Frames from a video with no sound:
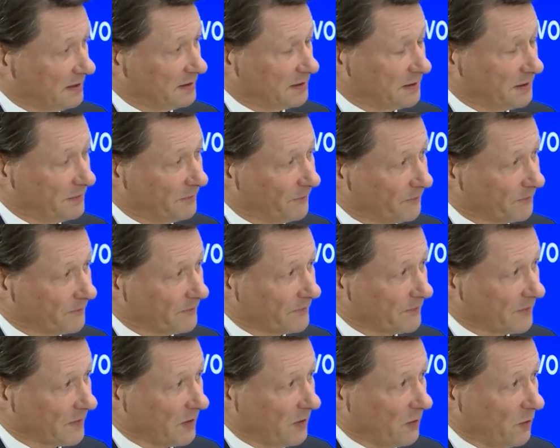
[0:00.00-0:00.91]
ähm,
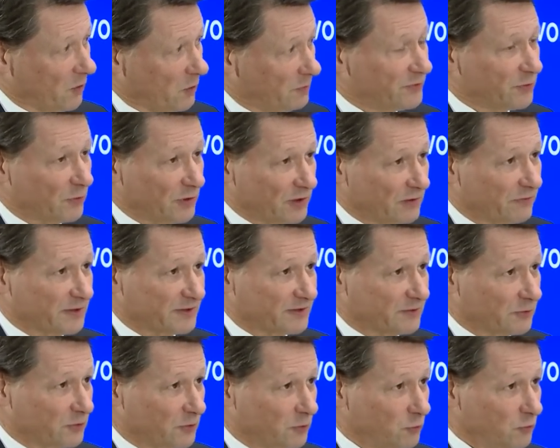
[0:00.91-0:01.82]
um so etwas
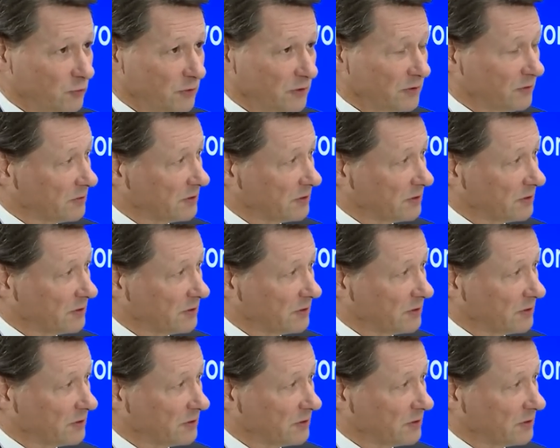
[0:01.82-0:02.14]
zu tun.